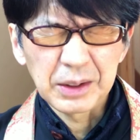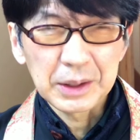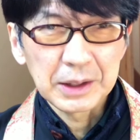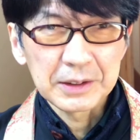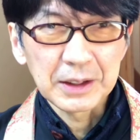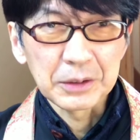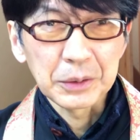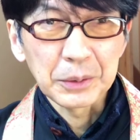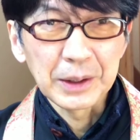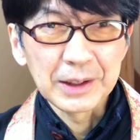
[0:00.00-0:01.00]
種さんの
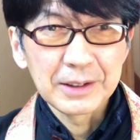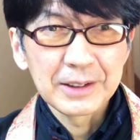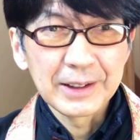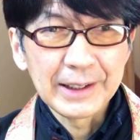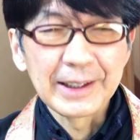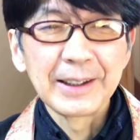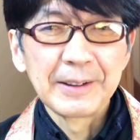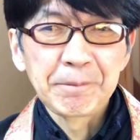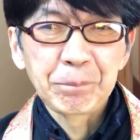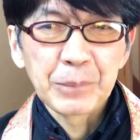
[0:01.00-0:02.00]
とこじゃなくてね
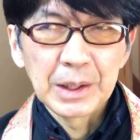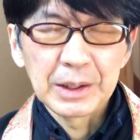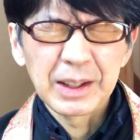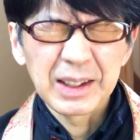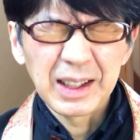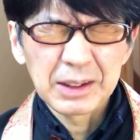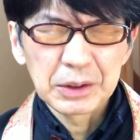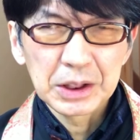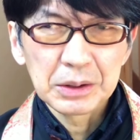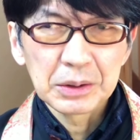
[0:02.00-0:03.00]
え
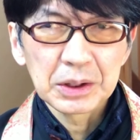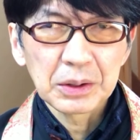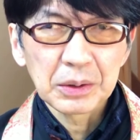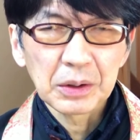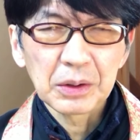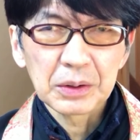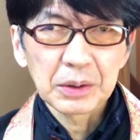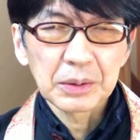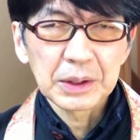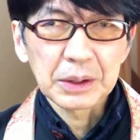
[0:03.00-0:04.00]
白人の人の
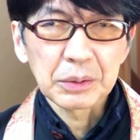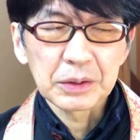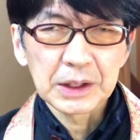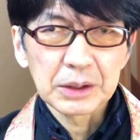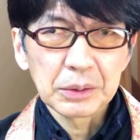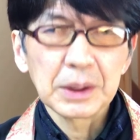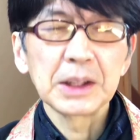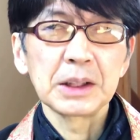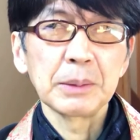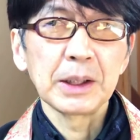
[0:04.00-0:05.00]
ところで小作を
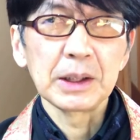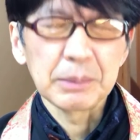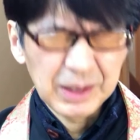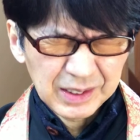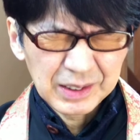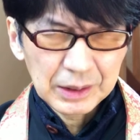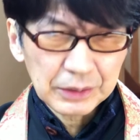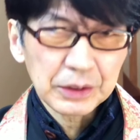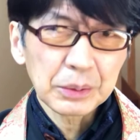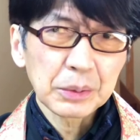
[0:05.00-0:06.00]
始めはります。で
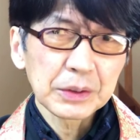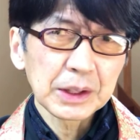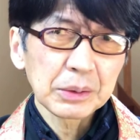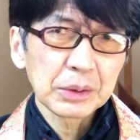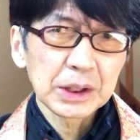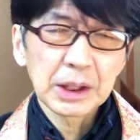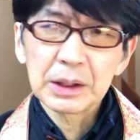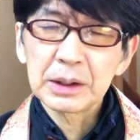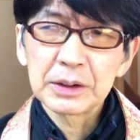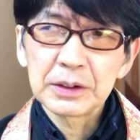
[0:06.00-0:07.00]
その小作をし
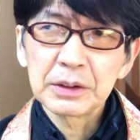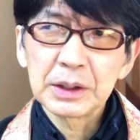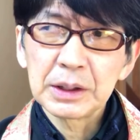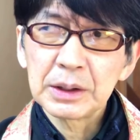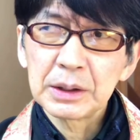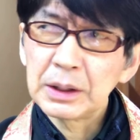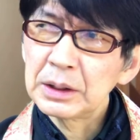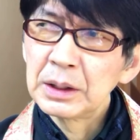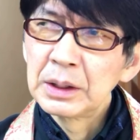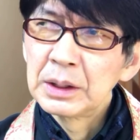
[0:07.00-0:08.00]
はって数年、
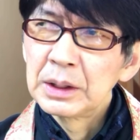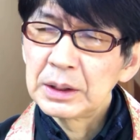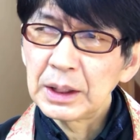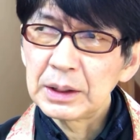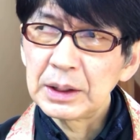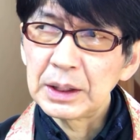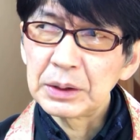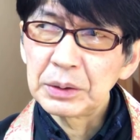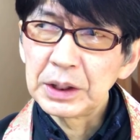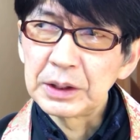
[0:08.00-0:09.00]
で経った
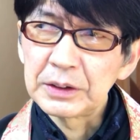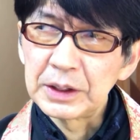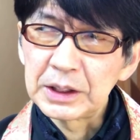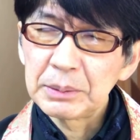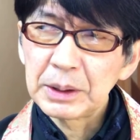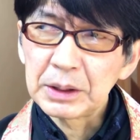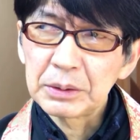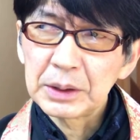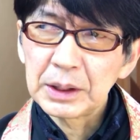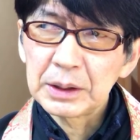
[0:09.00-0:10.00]
後にですねしばら
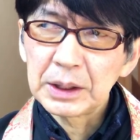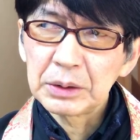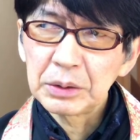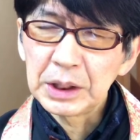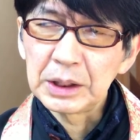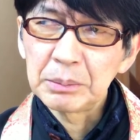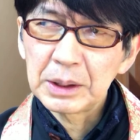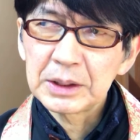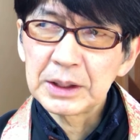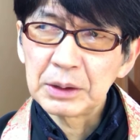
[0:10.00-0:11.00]
く経った後に
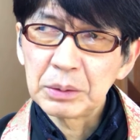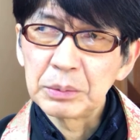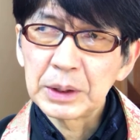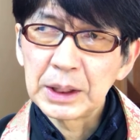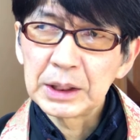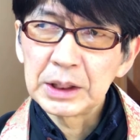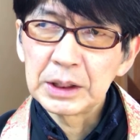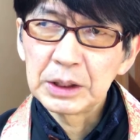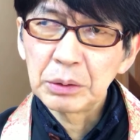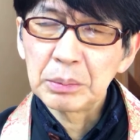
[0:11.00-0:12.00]
牧さんを迎え
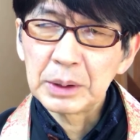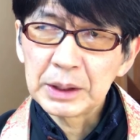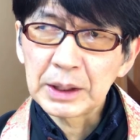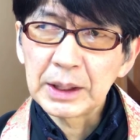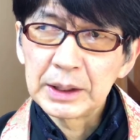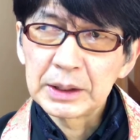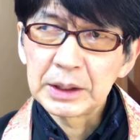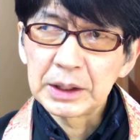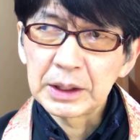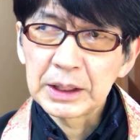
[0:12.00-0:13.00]
に日本まで帰っ
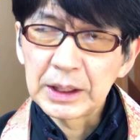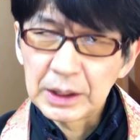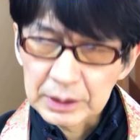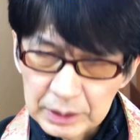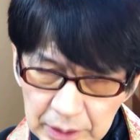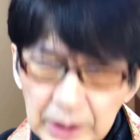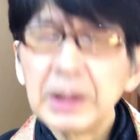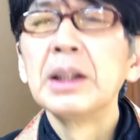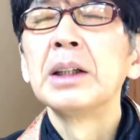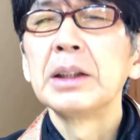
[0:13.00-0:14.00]
てきはって
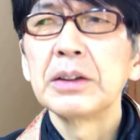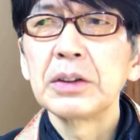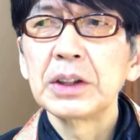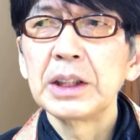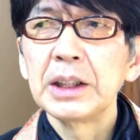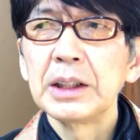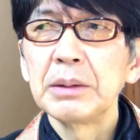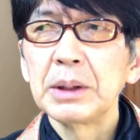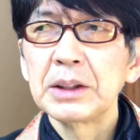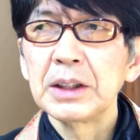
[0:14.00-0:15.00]
でそして、えー、
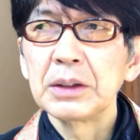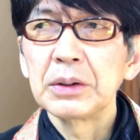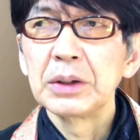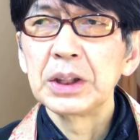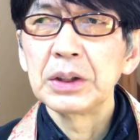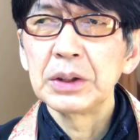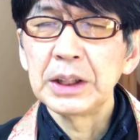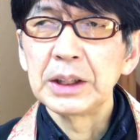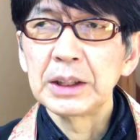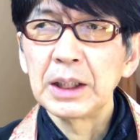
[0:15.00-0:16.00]
牧さんと一緒
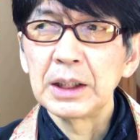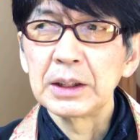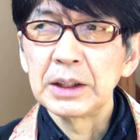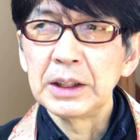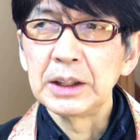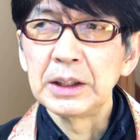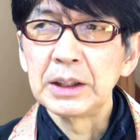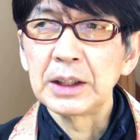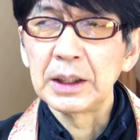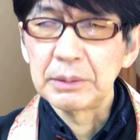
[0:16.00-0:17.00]
にカナダに
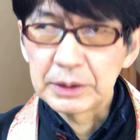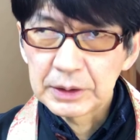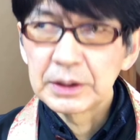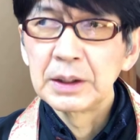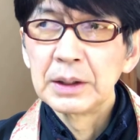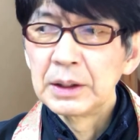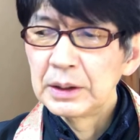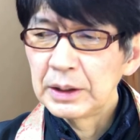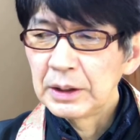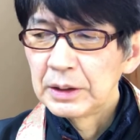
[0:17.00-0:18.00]
行かれます。
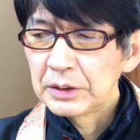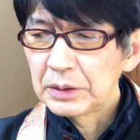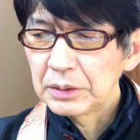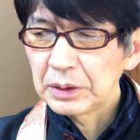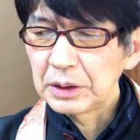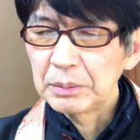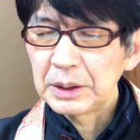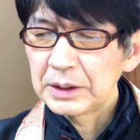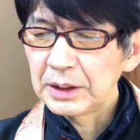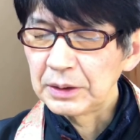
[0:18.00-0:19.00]
でその時の
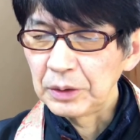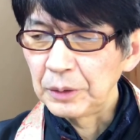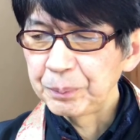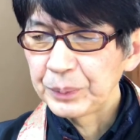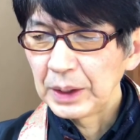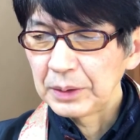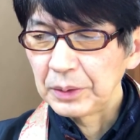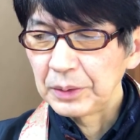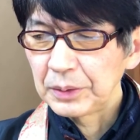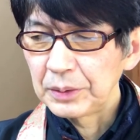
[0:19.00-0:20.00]
牧さんのあ
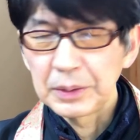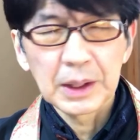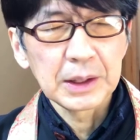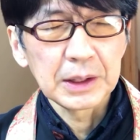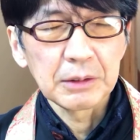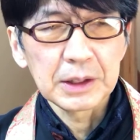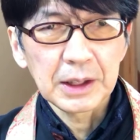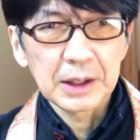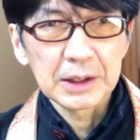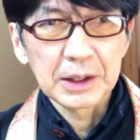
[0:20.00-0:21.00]
のこうカナダに渡
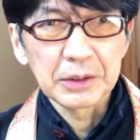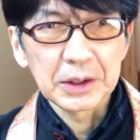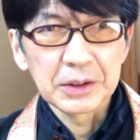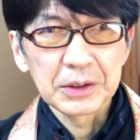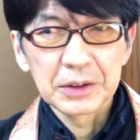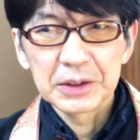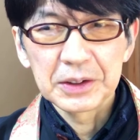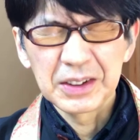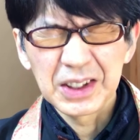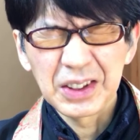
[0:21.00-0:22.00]
らはった時の様
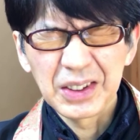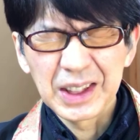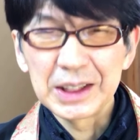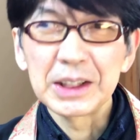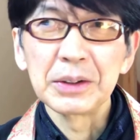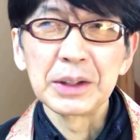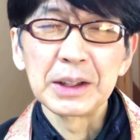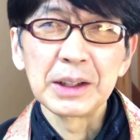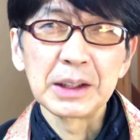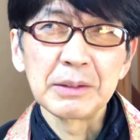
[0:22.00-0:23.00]
子証言しておいで
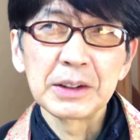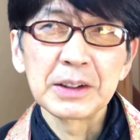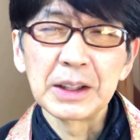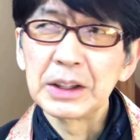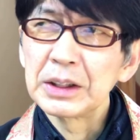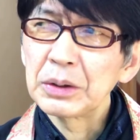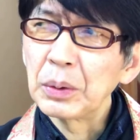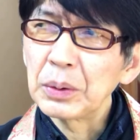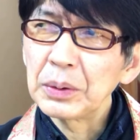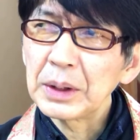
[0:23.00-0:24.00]
になりますが
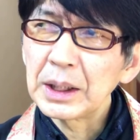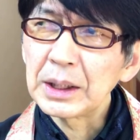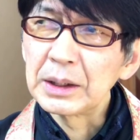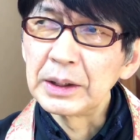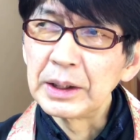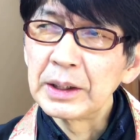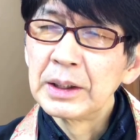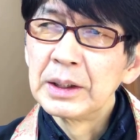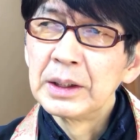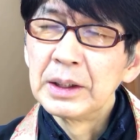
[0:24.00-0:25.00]
9日間で、
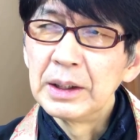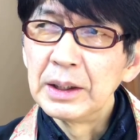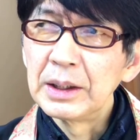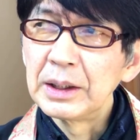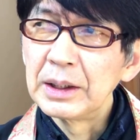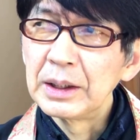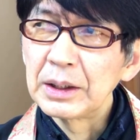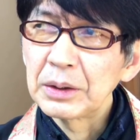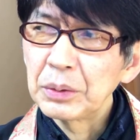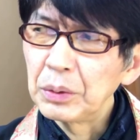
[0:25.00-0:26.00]

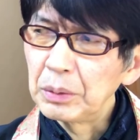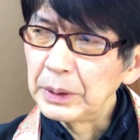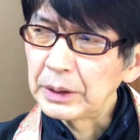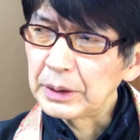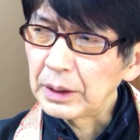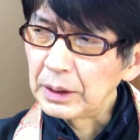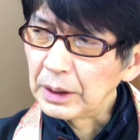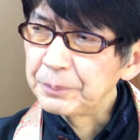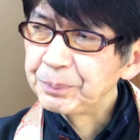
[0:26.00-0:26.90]
えー、神戸やったかな